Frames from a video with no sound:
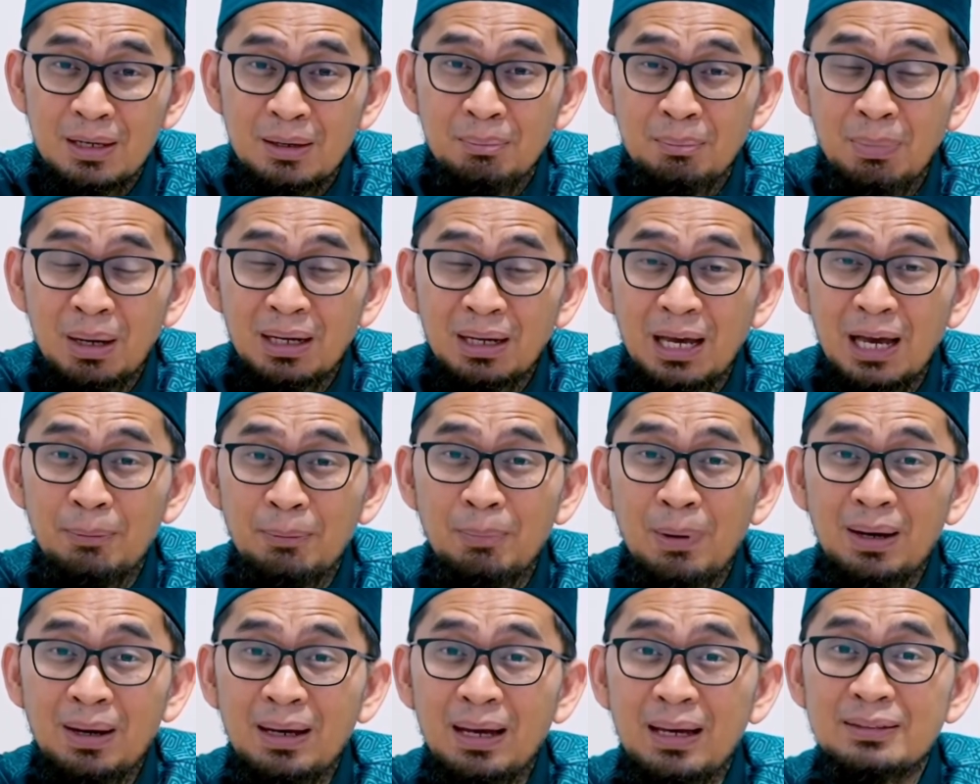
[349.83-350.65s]
Maka
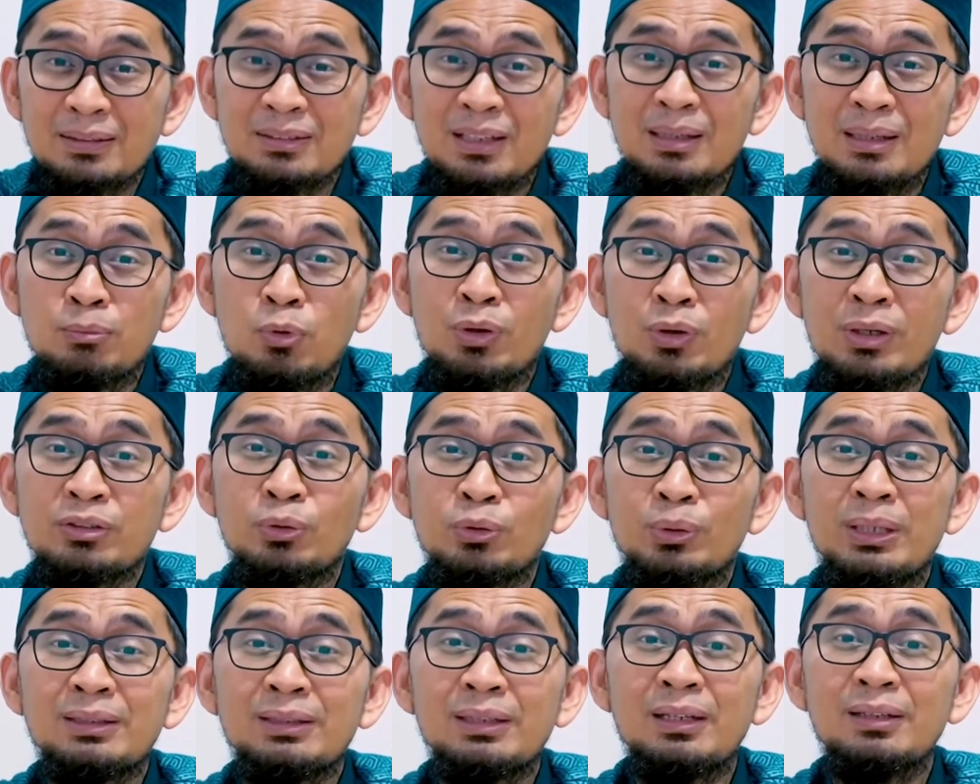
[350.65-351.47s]
apakah seribu
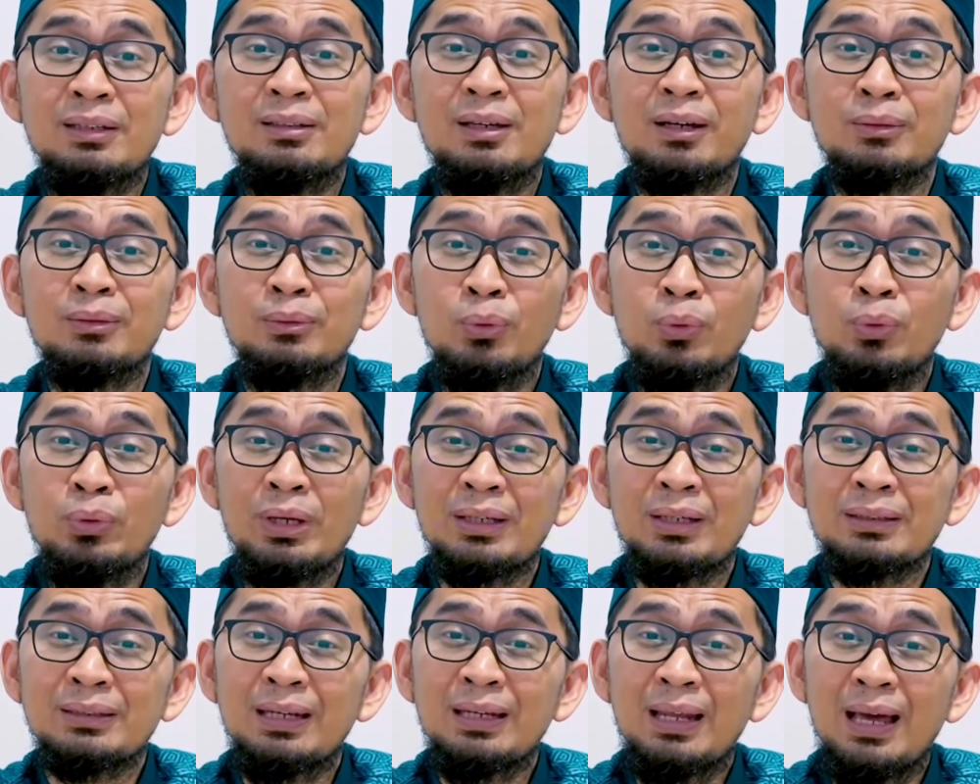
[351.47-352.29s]
kesulitan yang dulu
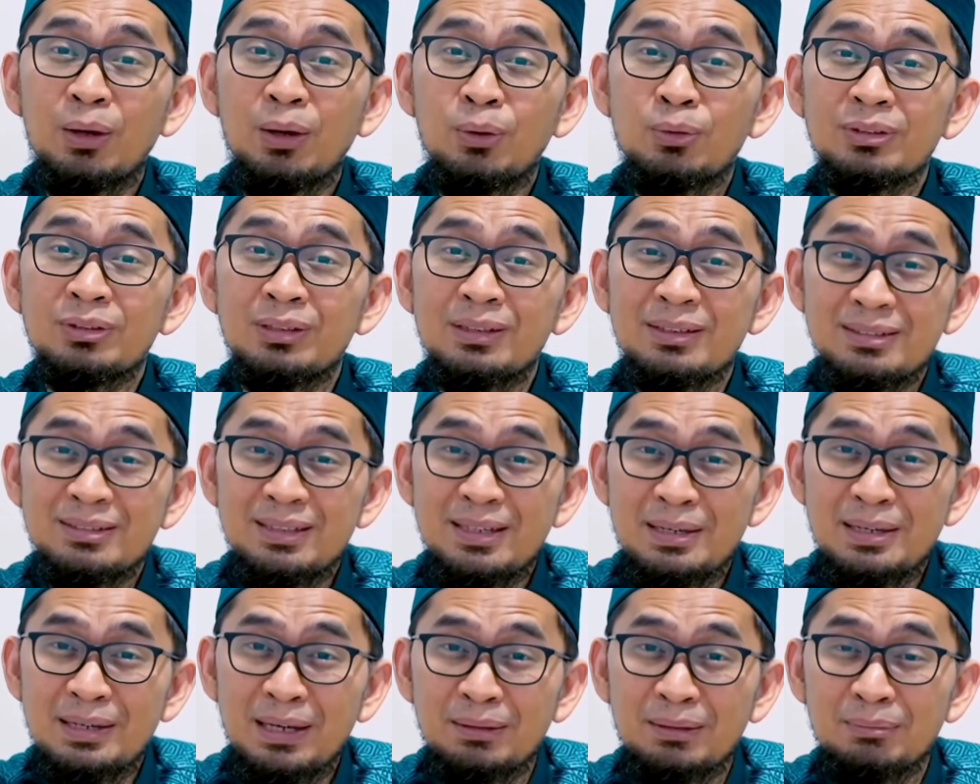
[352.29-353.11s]
yang telah aku
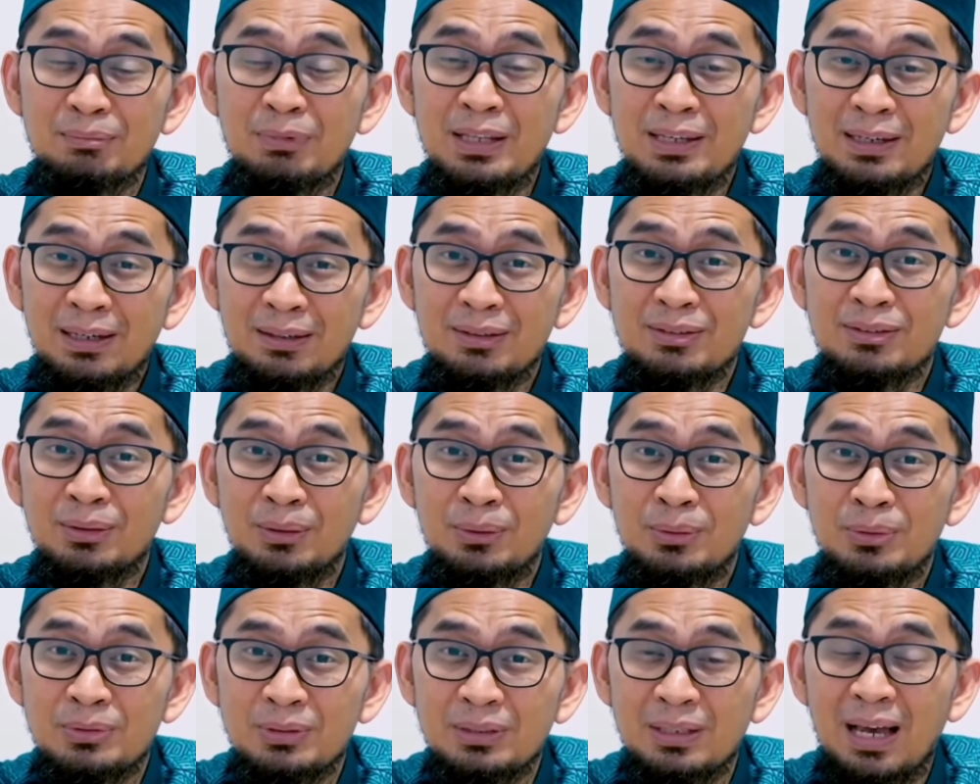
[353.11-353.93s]
selesaikan, berikan
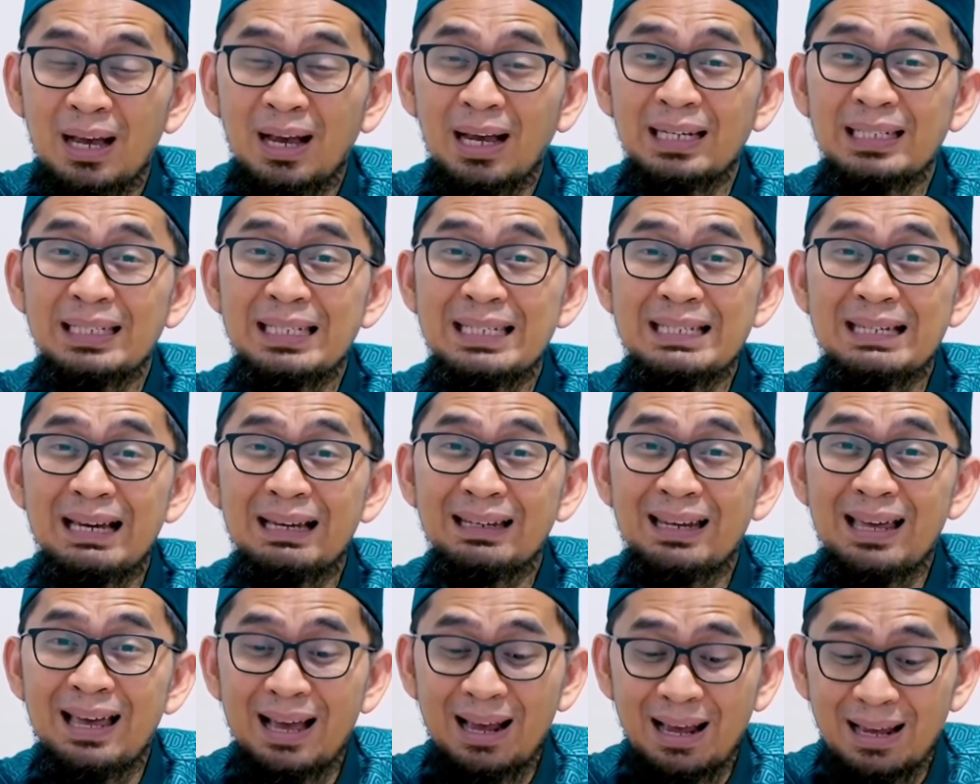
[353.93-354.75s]
solusi, akan
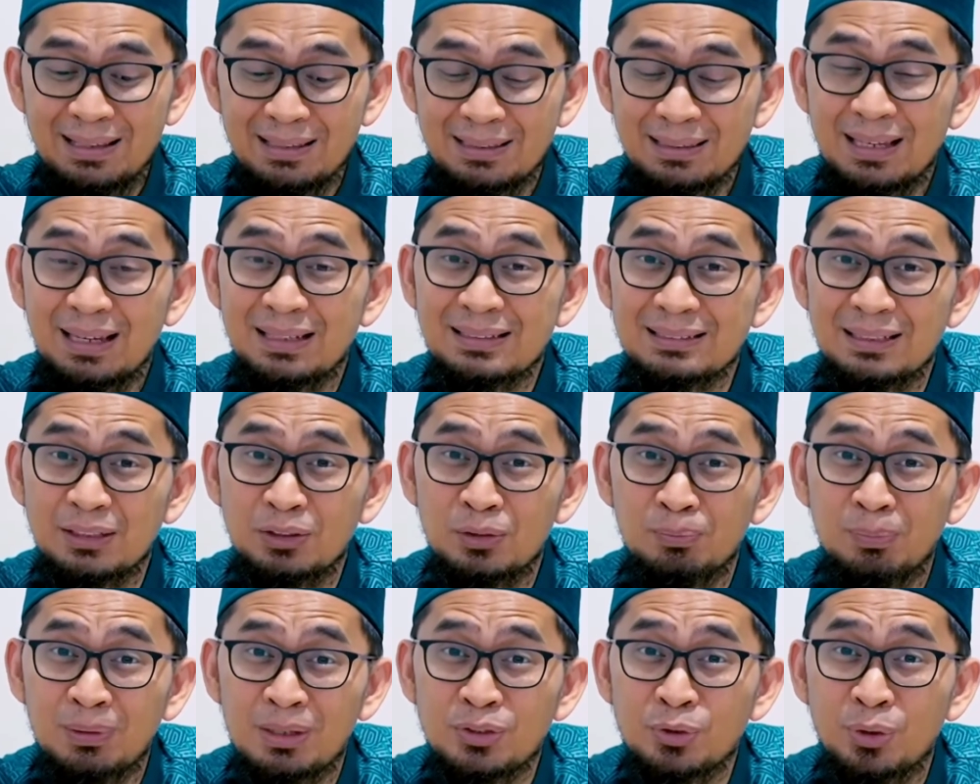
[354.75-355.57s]
dikalahkan dengan
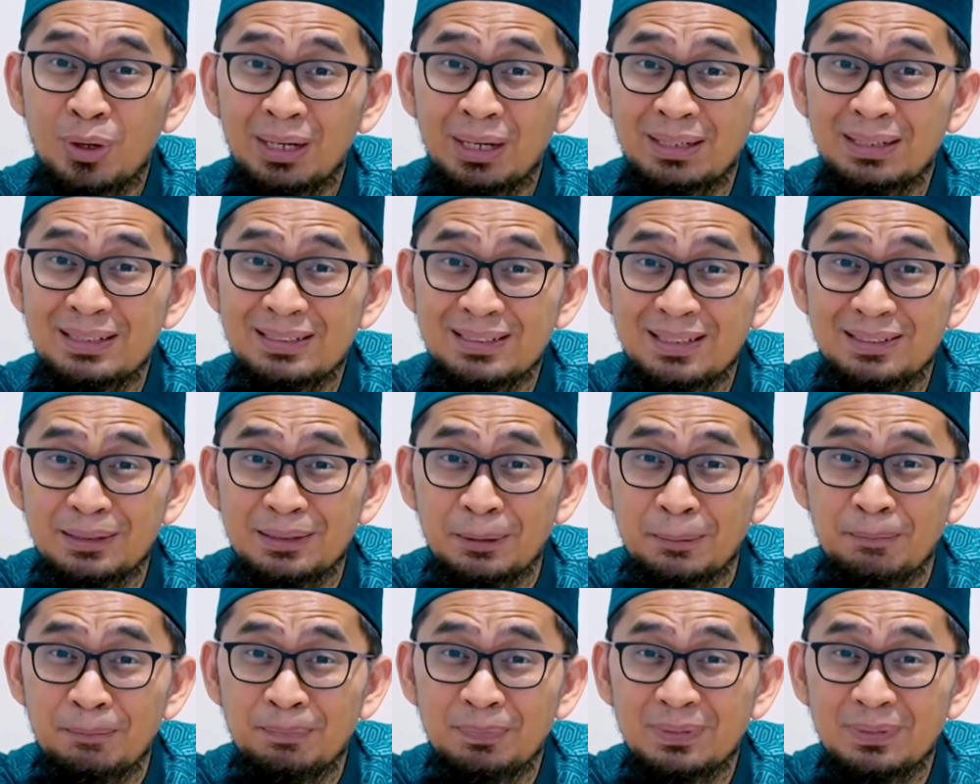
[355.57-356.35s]
satu persoalan ini saja?